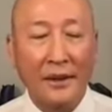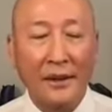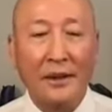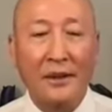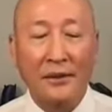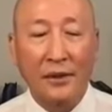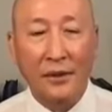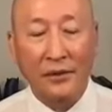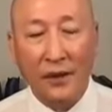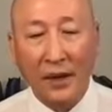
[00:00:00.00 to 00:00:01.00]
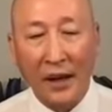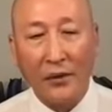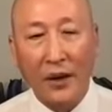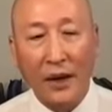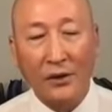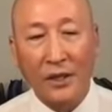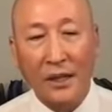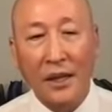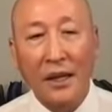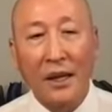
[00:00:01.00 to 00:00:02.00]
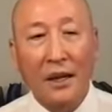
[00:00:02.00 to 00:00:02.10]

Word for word: Nhưng phương án của Energy